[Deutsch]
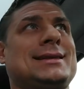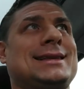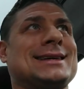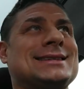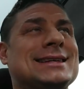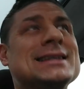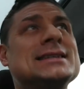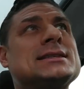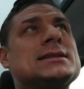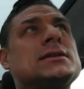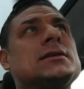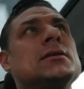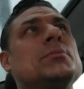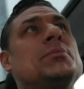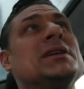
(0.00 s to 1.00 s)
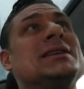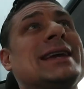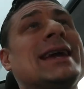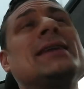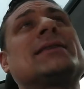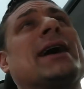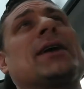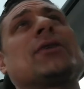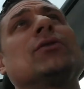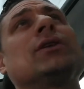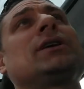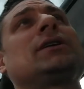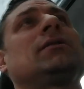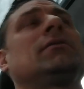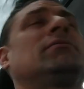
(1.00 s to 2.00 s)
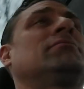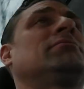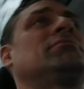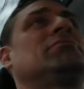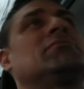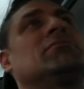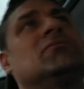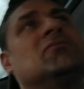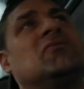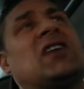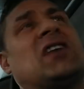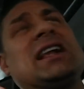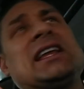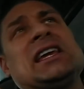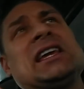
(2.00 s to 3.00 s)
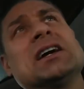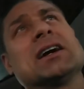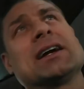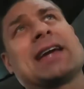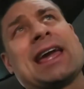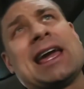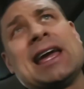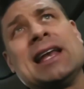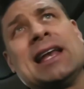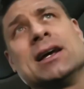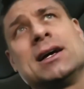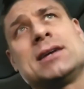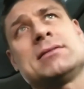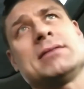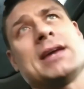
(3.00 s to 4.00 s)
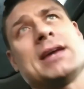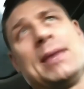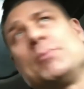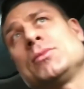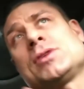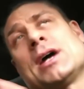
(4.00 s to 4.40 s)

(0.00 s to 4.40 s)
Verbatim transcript: das ist bedingt dadurch, weil ihre Gene eben